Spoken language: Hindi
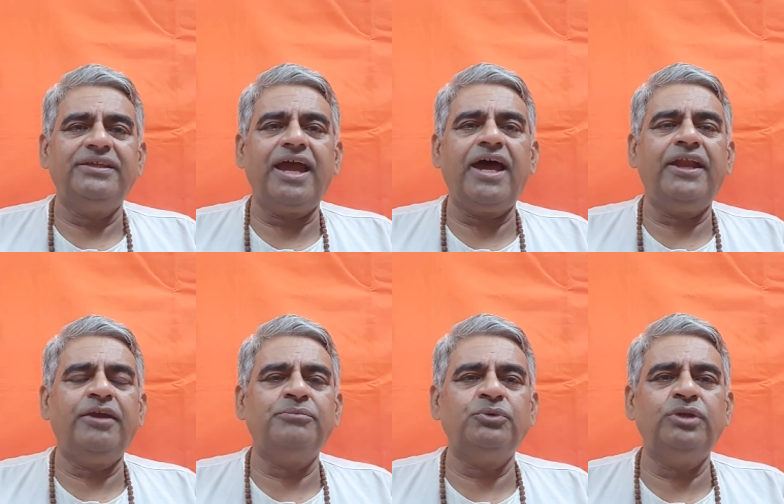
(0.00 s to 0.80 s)
ध्यान
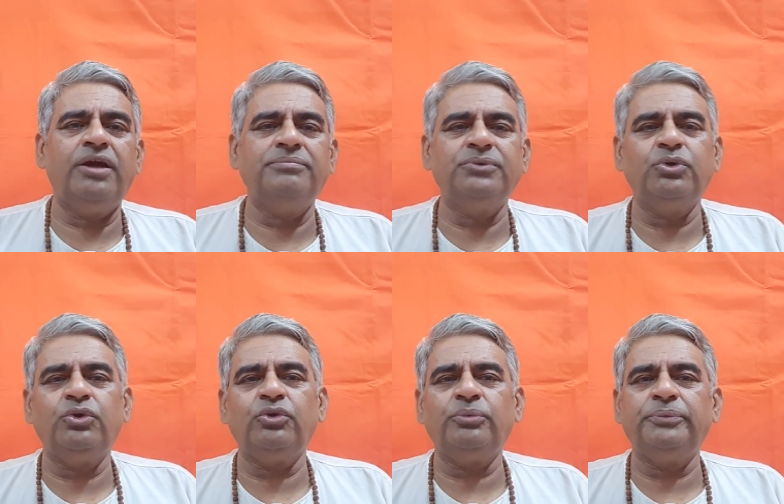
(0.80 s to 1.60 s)
मूलम
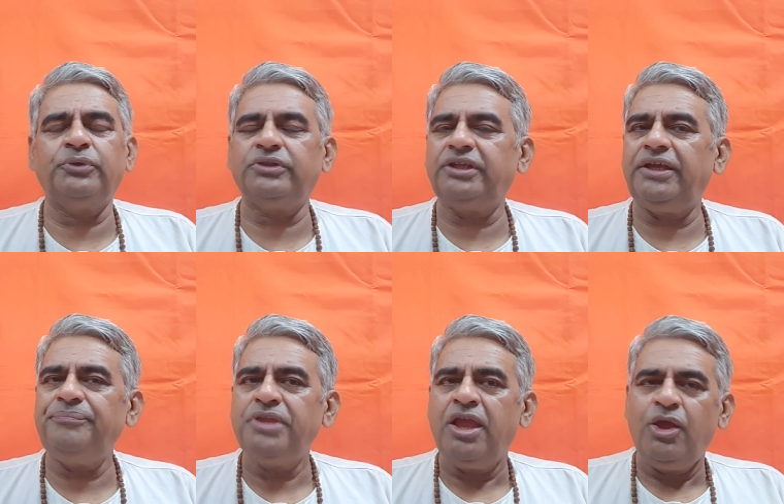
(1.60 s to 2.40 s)
गुरुर्मूर्ति
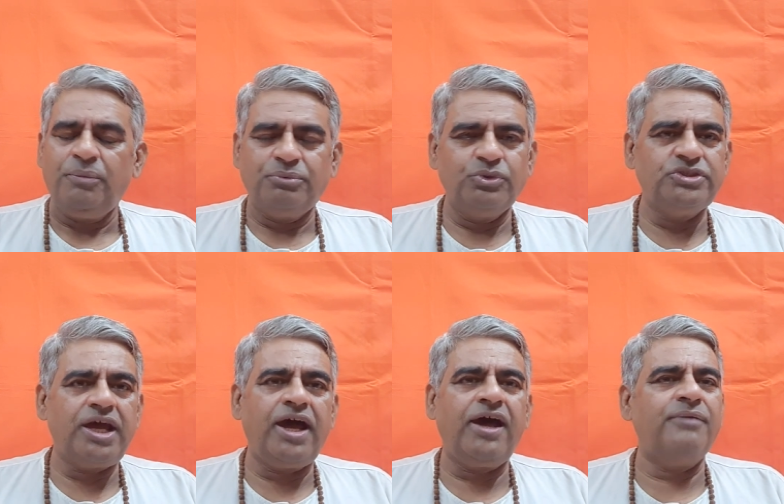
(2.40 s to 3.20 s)

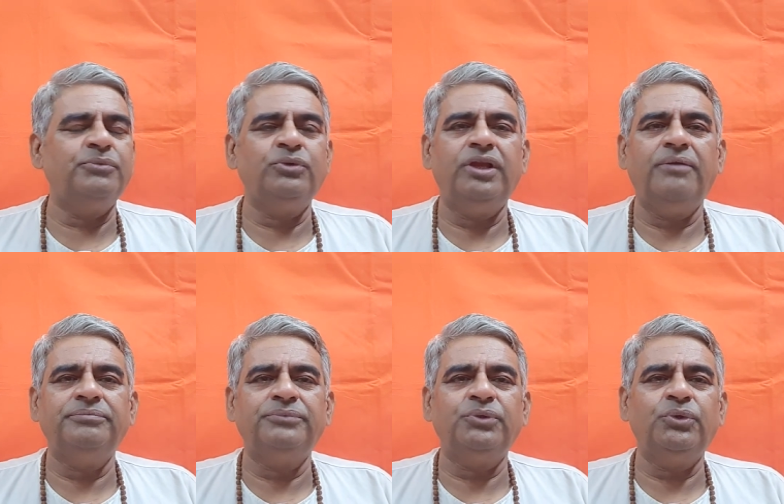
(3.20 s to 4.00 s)
पूजा
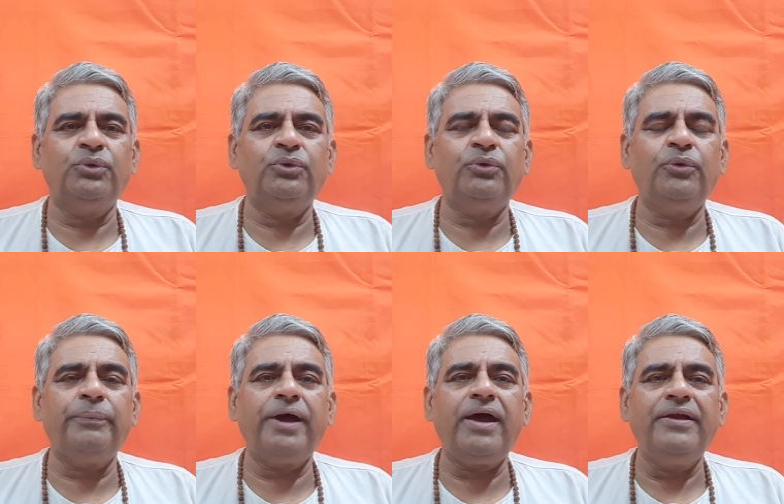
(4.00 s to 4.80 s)
मूलम गुरु
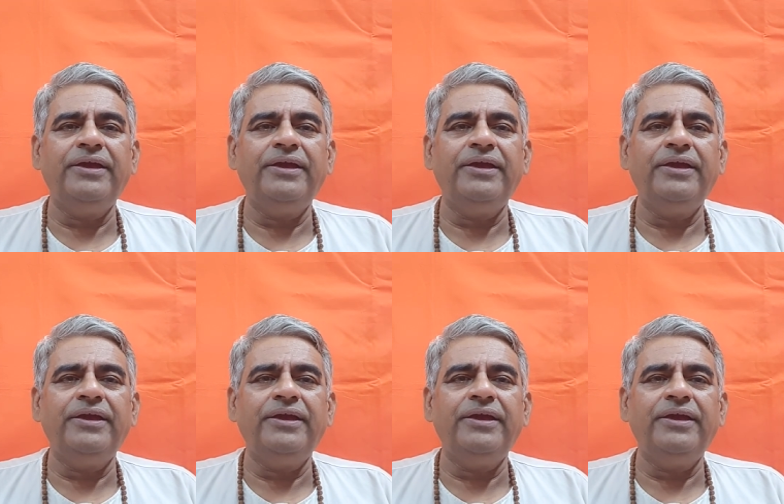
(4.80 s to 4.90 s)
कृपा